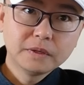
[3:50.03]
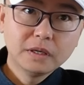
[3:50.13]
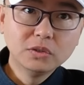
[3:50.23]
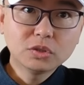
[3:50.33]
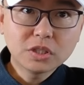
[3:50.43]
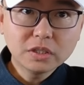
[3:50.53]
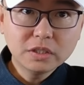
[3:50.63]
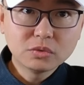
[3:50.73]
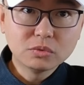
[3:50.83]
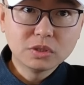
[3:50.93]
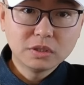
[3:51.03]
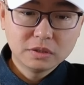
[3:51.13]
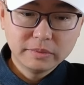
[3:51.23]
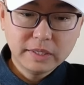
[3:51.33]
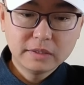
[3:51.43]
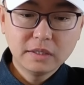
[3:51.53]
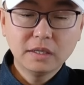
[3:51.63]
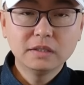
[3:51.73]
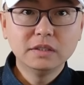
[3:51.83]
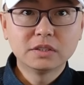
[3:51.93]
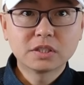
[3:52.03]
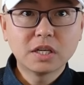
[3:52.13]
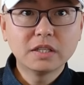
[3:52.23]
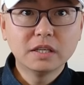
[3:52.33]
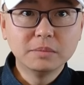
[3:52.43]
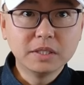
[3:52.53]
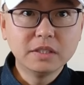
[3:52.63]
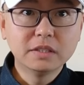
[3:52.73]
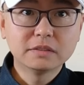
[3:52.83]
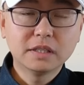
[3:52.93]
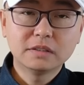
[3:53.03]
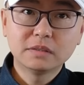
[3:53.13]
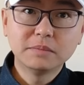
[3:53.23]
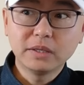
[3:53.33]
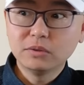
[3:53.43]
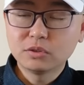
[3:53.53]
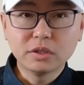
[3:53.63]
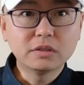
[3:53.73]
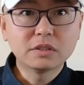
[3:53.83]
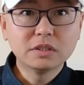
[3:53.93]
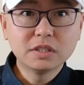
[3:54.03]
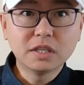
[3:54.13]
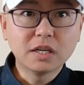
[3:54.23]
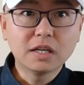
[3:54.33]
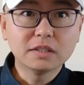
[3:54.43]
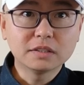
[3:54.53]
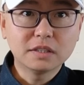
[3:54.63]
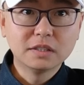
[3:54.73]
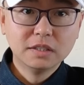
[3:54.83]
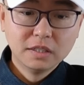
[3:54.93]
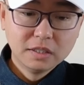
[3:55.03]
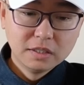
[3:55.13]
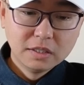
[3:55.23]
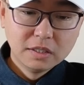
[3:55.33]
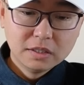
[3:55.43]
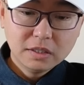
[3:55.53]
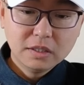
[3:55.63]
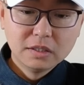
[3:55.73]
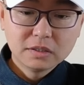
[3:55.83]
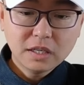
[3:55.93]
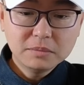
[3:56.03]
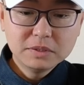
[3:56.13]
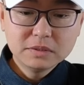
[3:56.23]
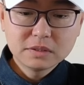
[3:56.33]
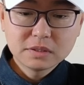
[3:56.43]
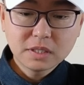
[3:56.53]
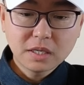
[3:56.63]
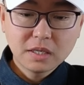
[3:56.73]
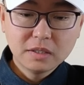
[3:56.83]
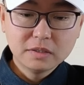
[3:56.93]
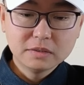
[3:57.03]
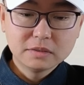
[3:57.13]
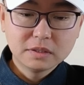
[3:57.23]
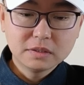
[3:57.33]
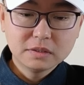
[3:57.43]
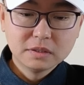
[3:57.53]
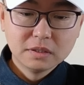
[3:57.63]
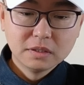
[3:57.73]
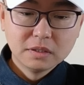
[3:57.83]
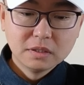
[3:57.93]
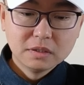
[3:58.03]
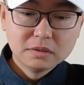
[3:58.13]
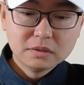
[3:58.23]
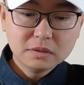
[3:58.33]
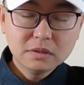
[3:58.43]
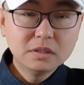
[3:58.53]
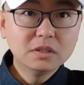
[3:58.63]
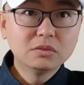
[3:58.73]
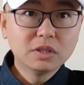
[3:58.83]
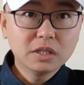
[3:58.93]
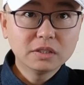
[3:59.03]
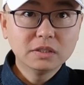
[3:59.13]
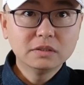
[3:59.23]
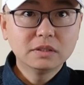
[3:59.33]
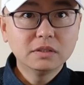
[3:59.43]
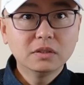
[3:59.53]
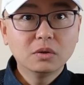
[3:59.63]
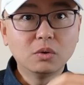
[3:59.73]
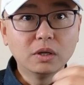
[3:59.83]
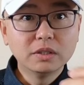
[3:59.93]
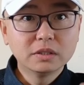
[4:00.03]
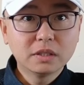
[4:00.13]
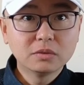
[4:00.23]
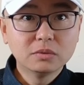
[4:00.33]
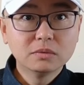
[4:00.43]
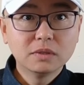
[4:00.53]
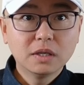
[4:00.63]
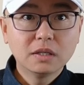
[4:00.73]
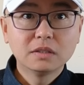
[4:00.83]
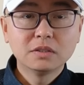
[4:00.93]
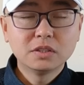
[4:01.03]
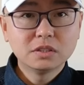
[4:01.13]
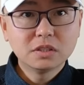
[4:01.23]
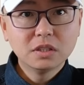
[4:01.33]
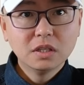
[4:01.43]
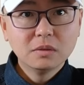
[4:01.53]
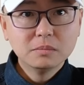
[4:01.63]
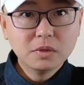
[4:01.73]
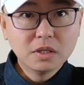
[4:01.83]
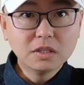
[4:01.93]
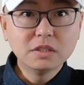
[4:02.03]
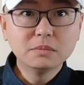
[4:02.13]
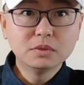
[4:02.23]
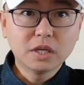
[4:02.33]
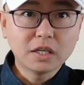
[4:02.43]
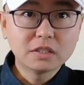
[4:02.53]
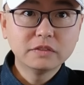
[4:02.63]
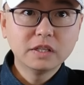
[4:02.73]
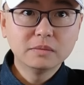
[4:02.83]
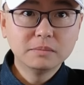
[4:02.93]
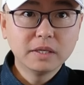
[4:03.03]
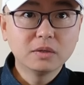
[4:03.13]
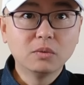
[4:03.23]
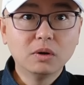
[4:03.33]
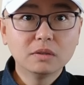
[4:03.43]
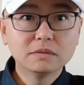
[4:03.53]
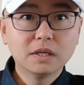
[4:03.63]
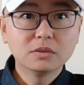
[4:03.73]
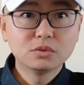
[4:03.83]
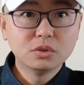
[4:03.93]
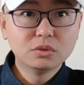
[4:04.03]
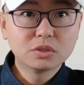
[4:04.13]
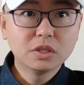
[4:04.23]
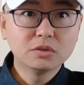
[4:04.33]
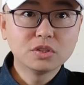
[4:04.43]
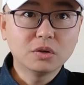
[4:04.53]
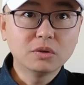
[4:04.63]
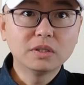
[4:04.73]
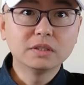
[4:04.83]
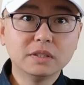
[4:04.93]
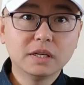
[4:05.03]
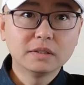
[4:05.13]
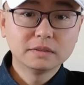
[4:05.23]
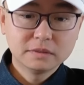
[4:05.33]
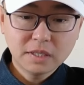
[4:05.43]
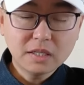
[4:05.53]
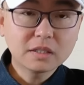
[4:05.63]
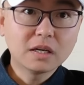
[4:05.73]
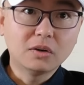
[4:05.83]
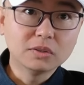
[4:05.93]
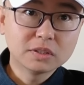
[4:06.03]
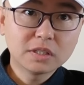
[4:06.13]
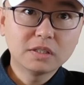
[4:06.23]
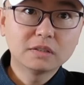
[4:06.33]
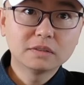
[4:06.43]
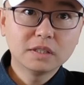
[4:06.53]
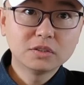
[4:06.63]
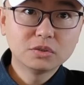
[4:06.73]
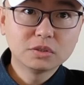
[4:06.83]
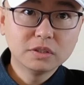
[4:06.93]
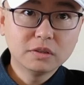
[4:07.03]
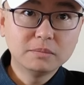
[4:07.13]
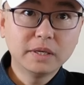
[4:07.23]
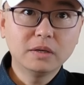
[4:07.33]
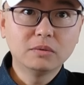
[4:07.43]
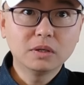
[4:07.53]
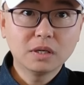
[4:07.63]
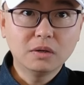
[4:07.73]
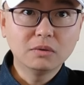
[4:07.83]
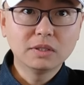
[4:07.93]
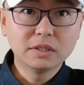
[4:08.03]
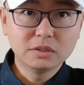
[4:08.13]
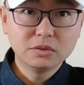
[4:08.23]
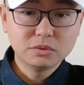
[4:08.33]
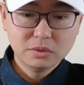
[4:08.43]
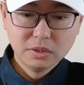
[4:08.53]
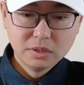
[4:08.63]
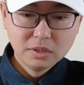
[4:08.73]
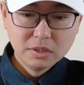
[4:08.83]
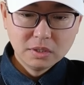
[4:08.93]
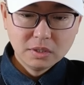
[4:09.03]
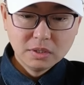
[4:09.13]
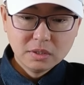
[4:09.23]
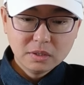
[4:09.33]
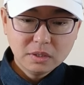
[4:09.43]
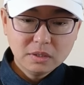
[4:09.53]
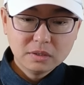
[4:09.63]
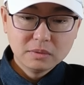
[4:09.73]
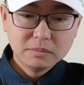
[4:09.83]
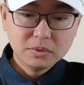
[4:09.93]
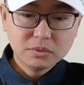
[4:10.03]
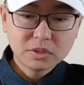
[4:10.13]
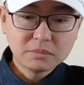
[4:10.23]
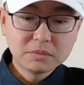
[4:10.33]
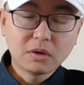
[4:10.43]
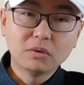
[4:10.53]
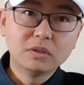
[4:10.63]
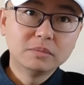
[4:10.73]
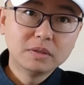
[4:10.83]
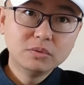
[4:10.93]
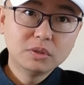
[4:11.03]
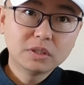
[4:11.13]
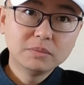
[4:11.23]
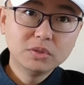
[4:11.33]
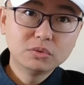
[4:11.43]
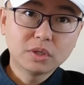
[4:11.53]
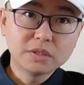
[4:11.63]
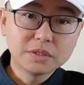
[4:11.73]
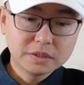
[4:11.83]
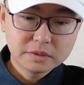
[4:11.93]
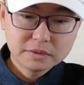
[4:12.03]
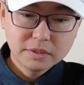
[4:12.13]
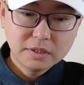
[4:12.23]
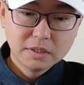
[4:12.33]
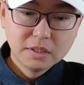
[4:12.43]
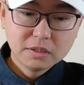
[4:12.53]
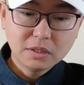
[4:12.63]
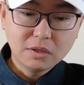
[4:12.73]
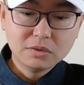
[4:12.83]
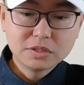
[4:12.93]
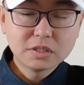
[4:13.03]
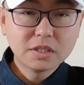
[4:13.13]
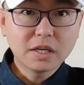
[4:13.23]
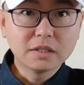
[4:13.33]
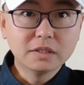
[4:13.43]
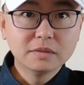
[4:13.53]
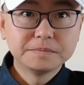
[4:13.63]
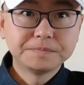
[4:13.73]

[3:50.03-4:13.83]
很多商业组织，对吧？啊，以商业名义啊，这美国传教士经常干的事儿，啊，他们在这个这各种各样的这个环境当中啊，其实核心目的还是为了美国啊，最终是要搅乱这带。他搞的事儿啊，就是要美国搞乱这个地区，啊，比如他们讨论什么越南的民主转型啊，讨论政治改革，